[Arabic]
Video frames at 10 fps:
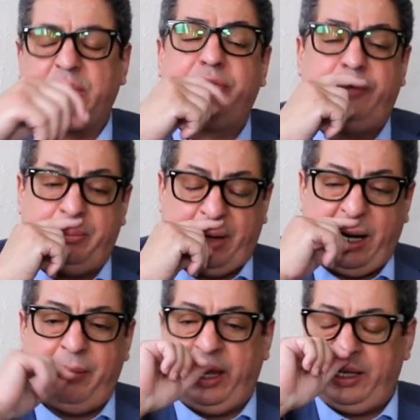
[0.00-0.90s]
في
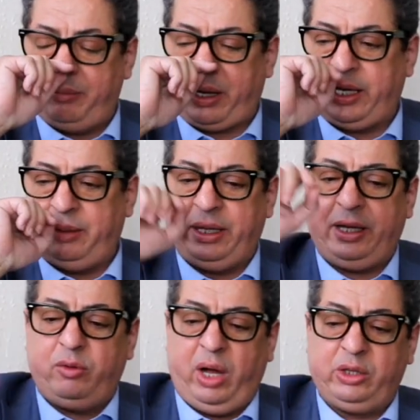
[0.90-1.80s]
البرلمان المغربي
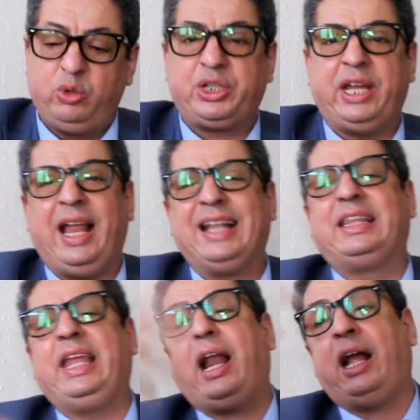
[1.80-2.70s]
واحد اللجينه
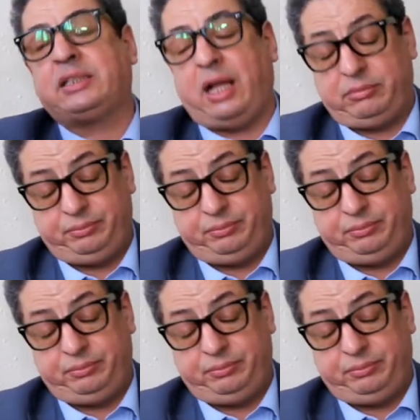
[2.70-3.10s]
للدراسه